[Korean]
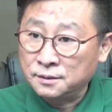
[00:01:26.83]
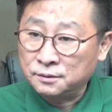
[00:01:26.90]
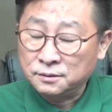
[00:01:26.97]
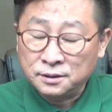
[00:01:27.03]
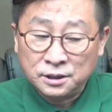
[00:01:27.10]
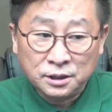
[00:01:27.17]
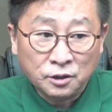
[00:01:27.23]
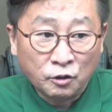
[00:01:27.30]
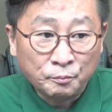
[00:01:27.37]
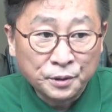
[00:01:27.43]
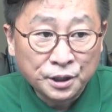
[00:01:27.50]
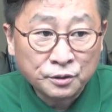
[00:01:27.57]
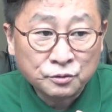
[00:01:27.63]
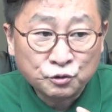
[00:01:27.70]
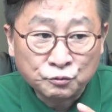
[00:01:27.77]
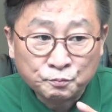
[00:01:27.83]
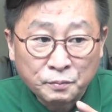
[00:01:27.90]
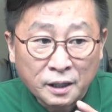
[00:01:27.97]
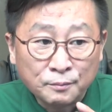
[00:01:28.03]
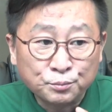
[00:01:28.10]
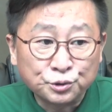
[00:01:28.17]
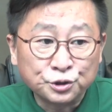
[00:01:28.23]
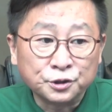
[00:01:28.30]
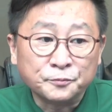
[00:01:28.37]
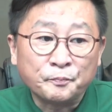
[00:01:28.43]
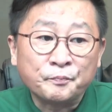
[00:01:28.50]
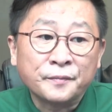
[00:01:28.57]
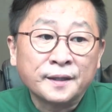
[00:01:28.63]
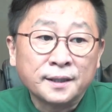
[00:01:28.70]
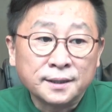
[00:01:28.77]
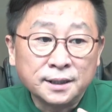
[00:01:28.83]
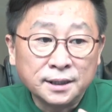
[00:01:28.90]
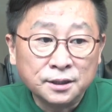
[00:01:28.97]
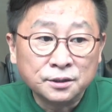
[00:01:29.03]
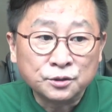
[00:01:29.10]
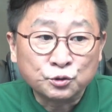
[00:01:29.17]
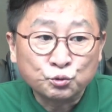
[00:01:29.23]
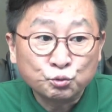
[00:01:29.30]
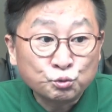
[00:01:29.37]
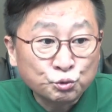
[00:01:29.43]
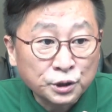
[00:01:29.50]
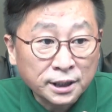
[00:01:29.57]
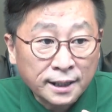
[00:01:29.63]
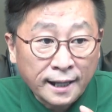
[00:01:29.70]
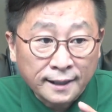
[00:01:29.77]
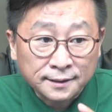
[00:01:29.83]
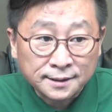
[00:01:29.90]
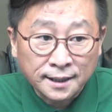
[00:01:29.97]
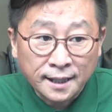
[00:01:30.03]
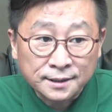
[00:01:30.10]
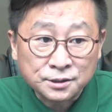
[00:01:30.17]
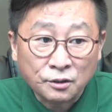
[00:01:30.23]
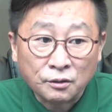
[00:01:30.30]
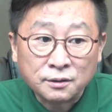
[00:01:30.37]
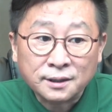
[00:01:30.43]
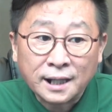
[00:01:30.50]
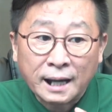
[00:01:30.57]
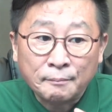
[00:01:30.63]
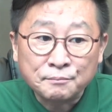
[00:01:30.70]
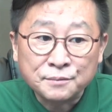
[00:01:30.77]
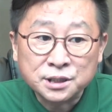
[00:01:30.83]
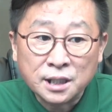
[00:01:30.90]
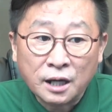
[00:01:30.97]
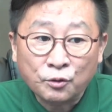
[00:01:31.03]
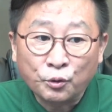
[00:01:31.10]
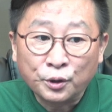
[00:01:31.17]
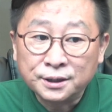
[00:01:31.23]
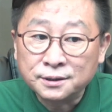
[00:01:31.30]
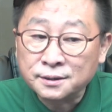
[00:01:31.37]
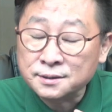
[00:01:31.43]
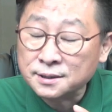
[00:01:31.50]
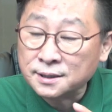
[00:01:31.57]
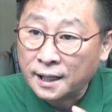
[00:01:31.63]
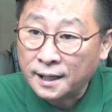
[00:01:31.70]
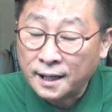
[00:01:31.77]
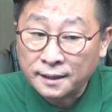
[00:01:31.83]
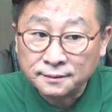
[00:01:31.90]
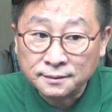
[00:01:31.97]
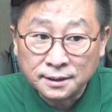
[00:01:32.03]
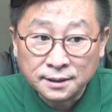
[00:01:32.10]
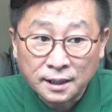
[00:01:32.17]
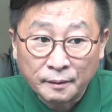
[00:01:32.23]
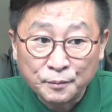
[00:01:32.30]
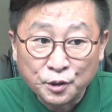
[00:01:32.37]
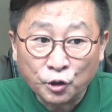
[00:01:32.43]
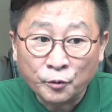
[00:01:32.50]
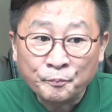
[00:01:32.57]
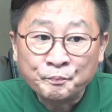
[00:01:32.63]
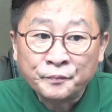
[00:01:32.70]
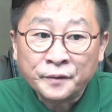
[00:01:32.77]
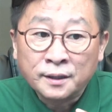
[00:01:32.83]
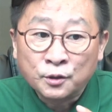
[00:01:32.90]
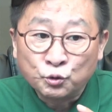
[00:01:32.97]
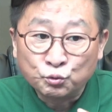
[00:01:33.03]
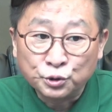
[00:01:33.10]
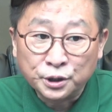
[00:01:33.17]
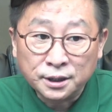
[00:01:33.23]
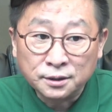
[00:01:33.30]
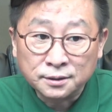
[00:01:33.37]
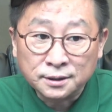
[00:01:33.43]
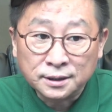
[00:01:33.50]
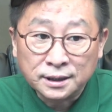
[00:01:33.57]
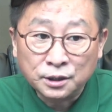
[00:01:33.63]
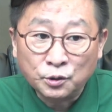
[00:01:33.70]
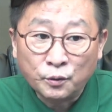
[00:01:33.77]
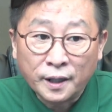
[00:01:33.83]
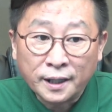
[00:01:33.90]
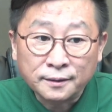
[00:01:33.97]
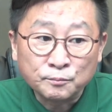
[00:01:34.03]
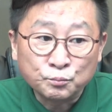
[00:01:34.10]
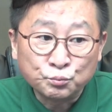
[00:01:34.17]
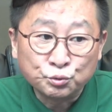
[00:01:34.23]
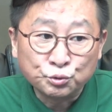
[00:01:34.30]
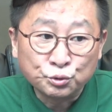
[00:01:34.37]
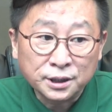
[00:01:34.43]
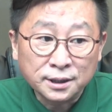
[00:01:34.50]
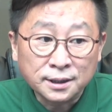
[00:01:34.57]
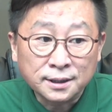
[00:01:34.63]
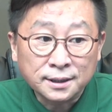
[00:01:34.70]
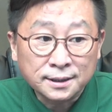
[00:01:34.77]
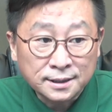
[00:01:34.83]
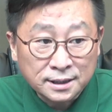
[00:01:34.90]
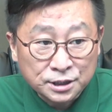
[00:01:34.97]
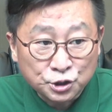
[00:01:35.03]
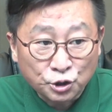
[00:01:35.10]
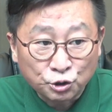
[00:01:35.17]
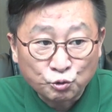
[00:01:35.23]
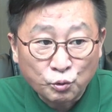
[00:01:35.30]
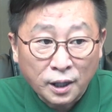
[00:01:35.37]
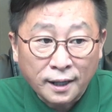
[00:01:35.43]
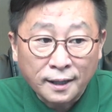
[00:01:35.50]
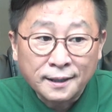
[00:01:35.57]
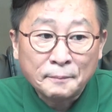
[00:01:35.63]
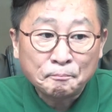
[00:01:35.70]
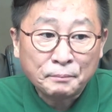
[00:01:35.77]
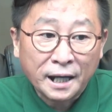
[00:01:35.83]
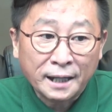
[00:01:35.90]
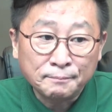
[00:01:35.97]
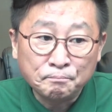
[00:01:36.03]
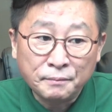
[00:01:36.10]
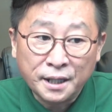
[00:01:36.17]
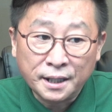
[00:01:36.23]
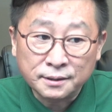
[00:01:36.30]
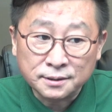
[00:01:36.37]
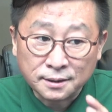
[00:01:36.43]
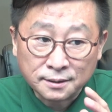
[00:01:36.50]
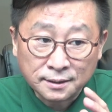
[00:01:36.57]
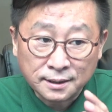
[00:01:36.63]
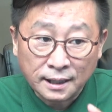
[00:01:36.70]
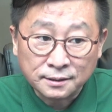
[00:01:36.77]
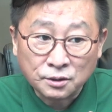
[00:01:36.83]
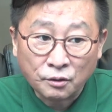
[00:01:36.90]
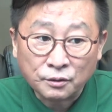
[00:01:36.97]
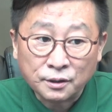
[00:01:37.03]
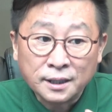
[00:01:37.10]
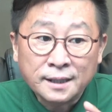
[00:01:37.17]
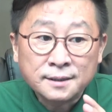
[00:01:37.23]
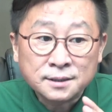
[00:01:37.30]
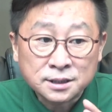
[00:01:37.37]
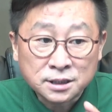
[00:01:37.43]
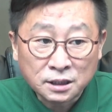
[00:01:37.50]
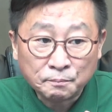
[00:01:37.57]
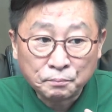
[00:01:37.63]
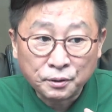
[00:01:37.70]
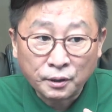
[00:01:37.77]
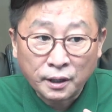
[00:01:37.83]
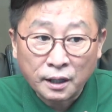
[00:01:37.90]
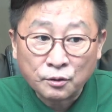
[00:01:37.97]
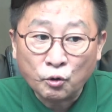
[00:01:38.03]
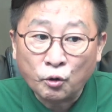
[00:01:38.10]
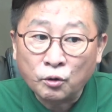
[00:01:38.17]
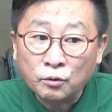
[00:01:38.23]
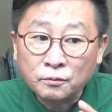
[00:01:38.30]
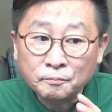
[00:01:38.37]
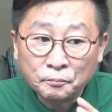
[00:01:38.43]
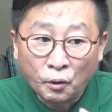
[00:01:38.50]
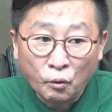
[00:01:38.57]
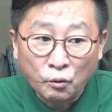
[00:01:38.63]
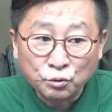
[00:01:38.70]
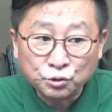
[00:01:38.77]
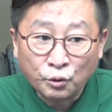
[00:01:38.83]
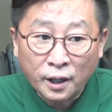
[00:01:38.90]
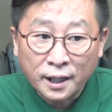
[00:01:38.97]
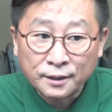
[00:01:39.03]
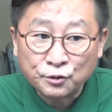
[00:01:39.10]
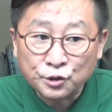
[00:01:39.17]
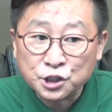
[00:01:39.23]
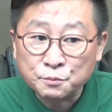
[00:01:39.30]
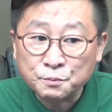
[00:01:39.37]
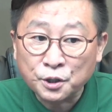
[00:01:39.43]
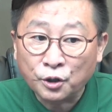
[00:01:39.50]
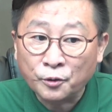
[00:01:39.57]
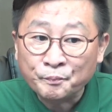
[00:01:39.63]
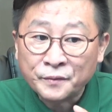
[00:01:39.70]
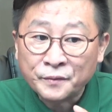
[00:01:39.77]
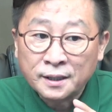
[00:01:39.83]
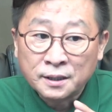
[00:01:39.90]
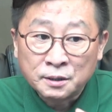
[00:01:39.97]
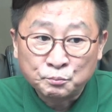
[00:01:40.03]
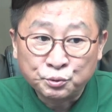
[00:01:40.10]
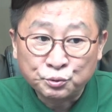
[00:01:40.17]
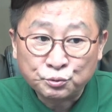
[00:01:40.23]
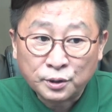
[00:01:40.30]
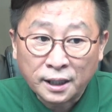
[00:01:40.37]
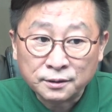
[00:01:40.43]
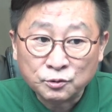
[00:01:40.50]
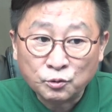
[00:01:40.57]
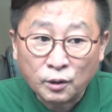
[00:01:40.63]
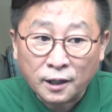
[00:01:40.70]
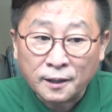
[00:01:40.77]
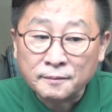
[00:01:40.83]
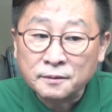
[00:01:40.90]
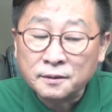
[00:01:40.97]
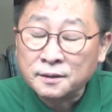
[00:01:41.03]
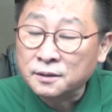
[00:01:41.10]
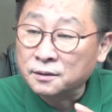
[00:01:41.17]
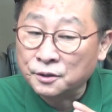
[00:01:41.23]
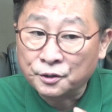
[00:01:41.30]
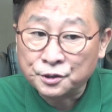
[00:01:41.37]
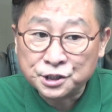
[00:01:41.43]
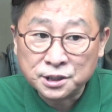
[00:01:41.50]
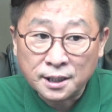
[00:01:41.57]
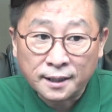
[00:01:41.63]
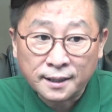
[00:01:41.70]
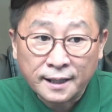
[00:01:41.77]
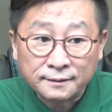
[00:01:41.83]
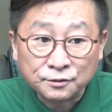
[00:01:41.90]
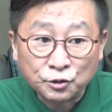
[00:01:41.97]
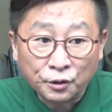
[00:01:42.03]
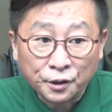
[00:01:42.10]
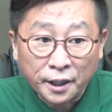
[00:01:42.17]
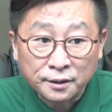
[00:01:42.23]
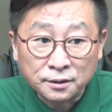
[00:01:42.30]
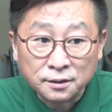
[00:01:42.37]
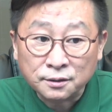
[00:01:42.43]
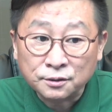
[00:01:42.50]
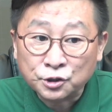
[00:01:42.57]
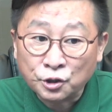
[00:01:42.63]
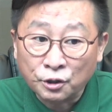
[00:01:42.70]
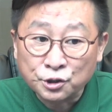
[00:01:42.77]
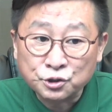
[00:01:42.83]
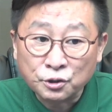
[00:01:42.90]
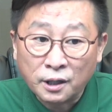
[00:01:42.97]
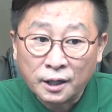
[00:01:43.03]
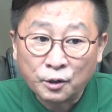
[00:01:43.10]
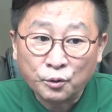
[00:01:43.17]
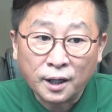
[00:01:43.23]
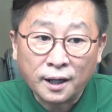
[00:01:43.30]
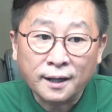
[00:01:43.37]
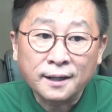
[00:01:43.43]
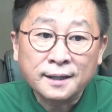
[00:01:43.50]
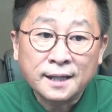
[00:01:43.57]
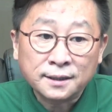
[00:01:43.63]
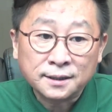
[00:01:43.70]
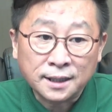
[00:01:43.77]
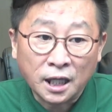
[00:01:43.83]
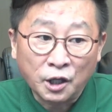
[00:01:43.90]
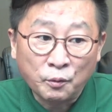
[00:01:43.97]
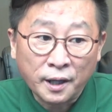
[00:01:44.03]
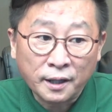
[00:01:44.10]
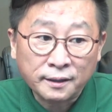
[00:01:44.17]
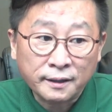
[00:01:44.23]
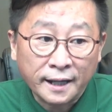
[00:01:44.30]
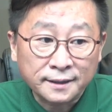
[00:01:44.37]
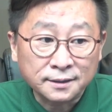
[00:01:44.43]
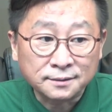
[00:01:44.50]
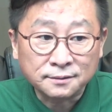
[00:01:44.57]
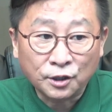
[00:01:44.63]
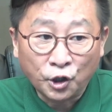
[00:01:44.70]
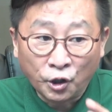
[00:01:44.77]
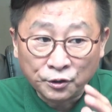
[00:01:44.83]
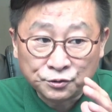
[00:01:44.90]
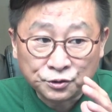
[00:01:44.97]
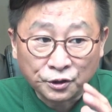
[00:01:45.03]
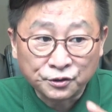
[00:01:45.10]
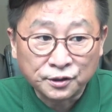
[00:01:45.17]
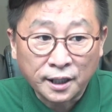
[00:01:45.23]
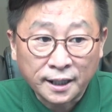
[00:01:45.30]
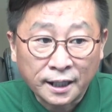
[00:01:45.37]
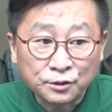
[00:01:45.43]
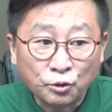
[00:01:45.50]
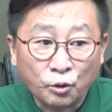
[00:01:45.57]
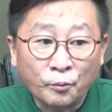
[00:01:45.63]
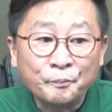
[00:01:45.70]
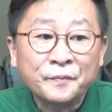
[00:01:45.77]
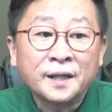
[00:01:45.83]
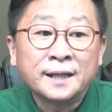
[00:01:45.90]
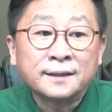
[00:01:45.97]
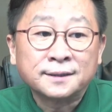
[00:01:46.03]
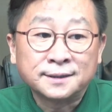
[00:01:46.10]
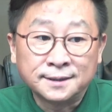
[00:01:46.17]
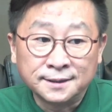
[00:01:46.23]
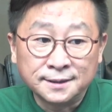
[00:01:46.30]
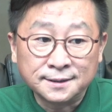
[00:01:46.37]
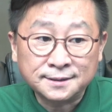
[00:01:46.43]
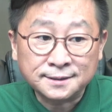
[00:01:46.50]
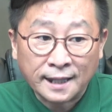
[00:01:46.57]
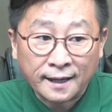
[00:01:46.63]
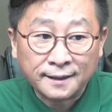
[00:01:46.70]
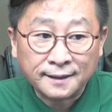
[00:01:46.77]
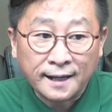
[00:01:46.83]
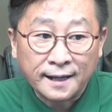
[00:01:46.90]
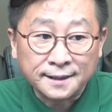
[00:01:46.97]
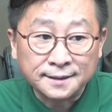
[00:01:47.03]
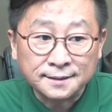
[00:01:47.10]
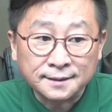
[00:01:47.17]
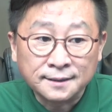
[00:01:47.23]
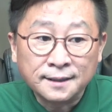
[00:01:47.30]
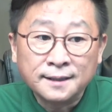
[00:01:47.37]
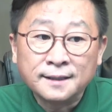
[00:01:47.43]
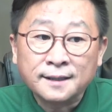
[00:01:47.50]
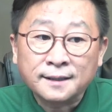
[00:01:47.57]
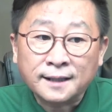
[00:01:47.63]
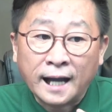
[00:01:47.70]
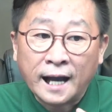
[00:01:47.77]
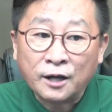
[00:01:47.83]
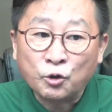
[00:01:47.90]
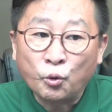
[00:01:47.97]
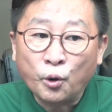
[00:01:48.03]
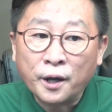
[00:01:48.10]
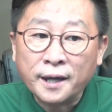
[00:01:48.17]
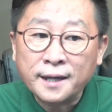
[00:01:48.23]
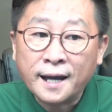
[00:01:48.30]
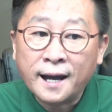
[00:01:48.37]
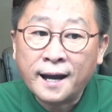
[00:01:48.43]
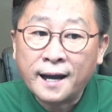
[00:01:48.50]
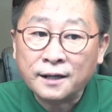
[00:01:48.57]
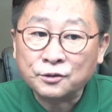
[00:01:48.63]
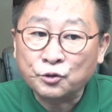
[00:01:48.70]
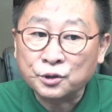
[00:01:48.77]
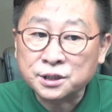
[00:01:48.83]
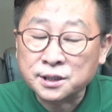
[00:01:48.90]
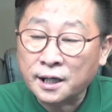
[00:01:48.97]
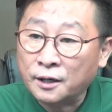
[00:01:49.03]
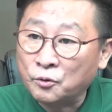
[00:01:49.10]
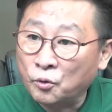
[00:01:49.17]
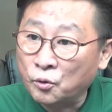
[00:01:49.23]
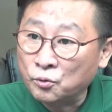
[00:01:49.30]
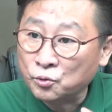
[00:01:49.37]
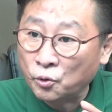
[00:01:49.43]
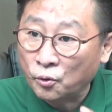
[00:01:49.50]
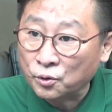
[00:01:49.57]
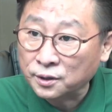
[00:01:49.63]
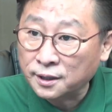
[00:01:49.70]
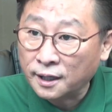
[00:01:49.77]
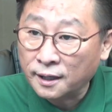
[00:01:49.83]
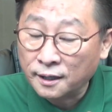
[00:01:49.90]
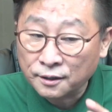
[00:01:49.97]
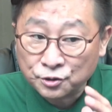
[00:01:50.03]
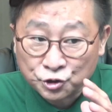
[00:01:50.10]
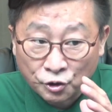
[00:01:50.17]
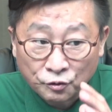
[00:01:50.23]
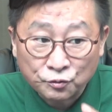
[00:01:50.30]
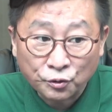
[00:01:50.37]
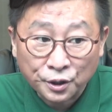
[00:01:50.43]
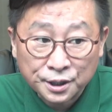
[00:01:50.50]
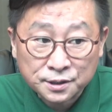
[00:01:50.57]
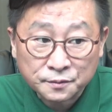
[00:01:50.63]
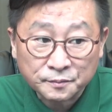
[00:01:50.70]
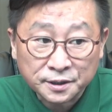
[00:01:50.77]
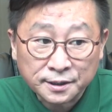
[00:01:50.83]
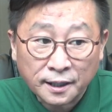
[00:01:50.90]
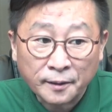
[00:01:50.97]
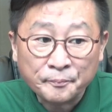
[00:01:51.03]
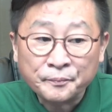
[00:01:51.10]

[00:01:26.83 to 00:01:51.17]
이어 미 국방부는 이는 우리가 계속 감시하고 있는 사안이라며 우리는 이러한 무기 이전과 판매를 계속 식별하고 폭로할 것이며 북한과 러시아 간 거래를 결정하거나 계획하는 어떤 나라도 그 대가를 각오해야 할 것이라고 공개 경고했습니다.